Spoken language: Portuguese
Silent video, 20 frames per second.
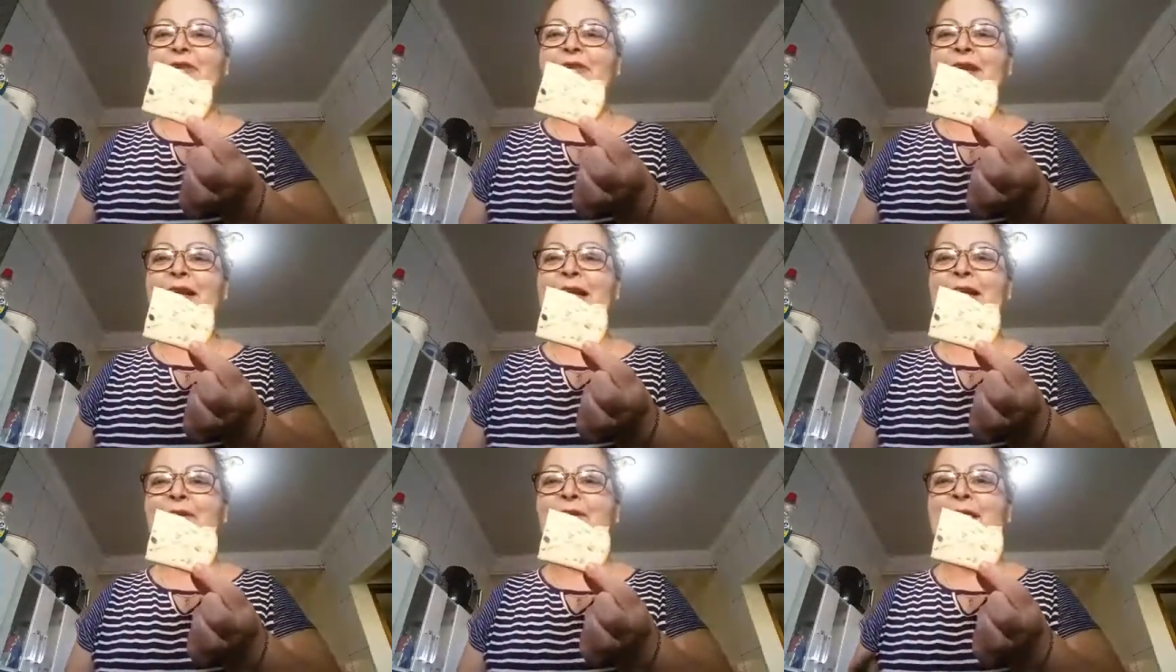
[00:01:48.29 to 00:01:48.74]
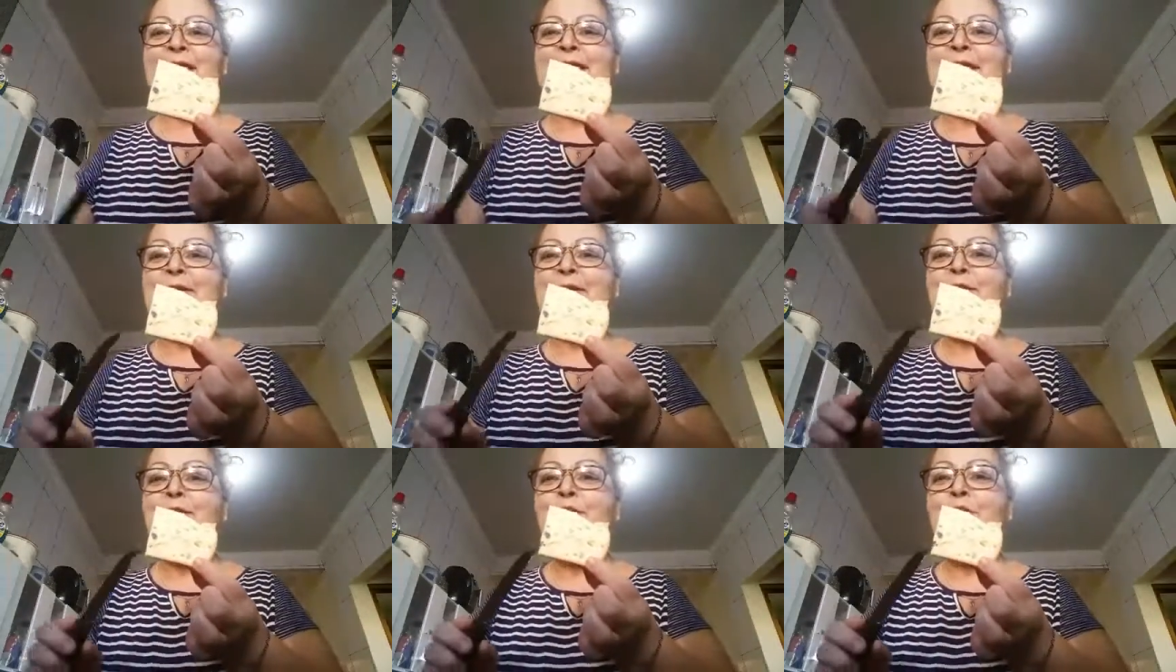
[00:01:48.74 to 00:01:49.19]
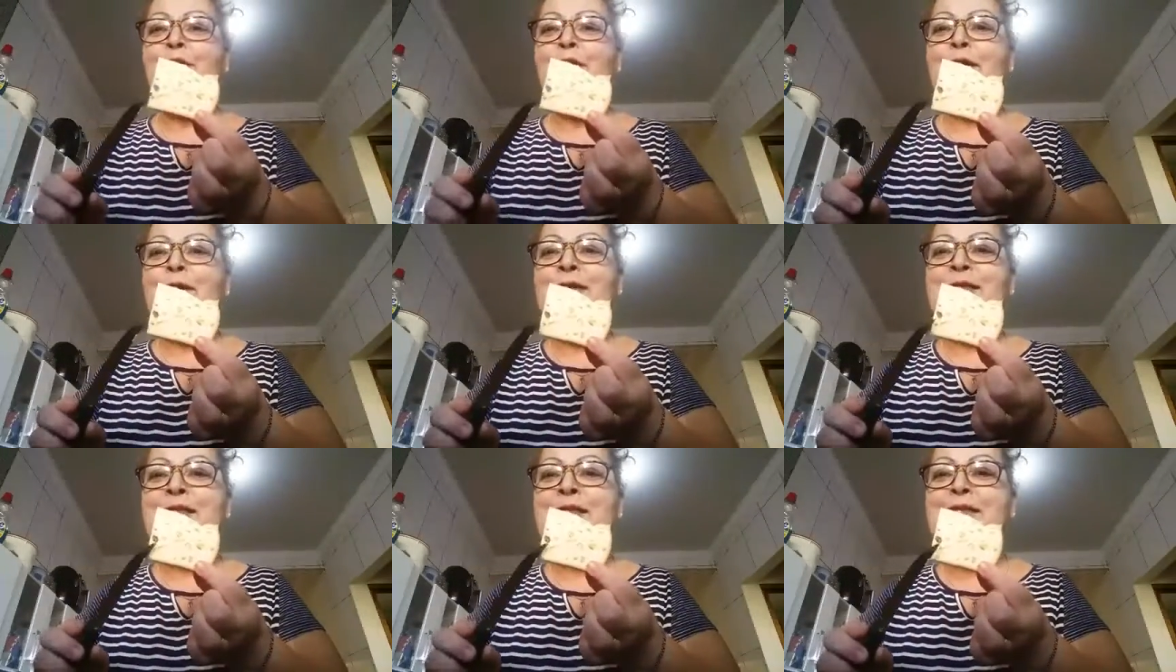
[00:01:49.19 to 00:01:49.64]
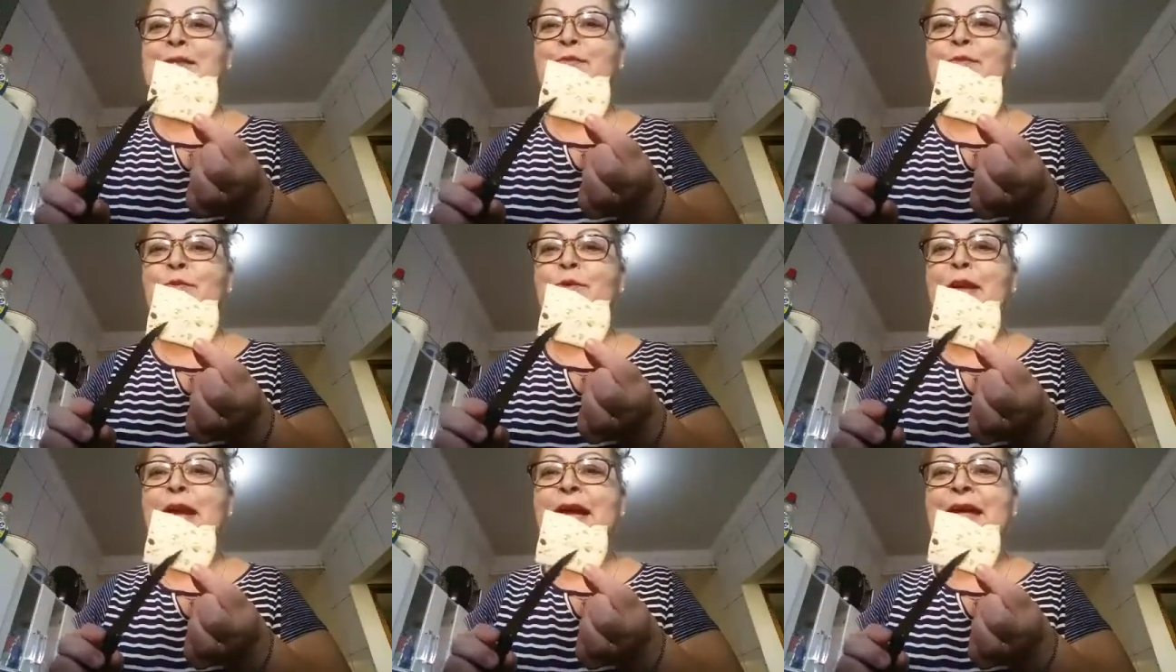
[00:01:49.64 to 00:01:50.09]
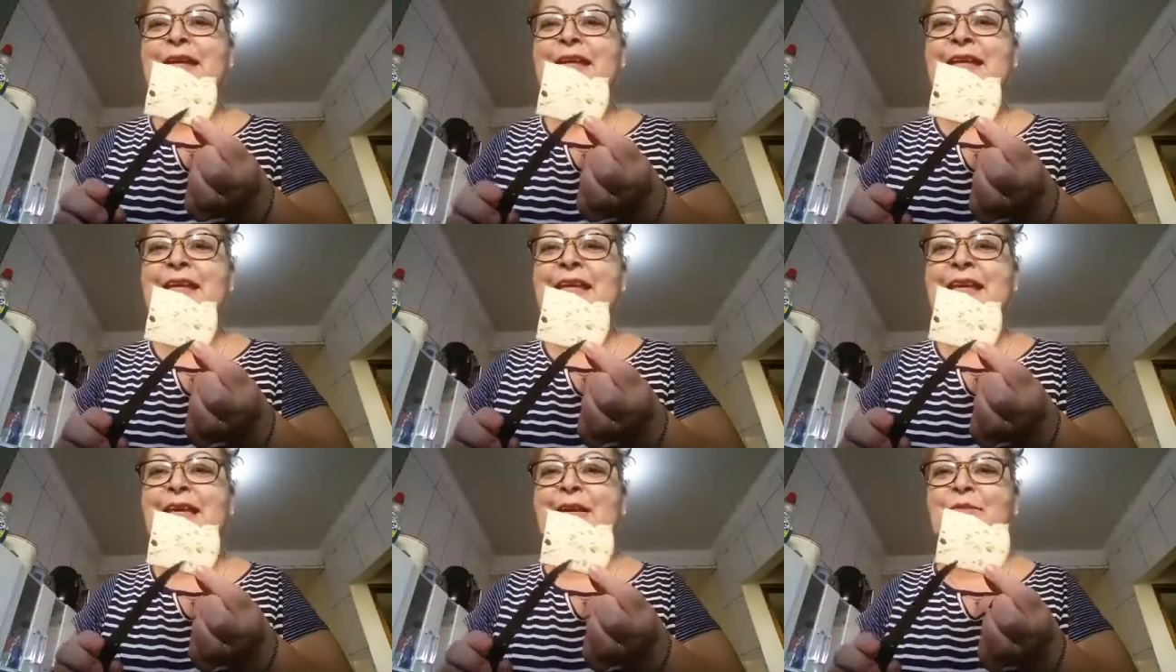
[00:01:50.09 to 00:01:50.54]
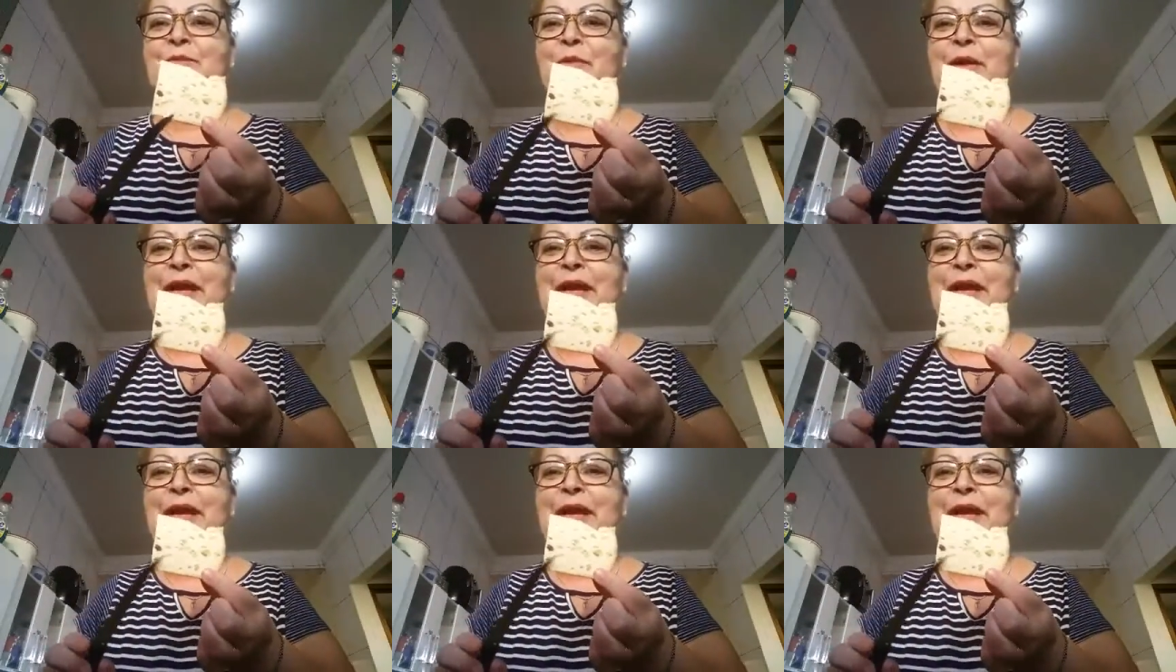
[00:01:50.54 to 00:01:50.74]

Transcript: olha, eu adoro esses buraquinhos.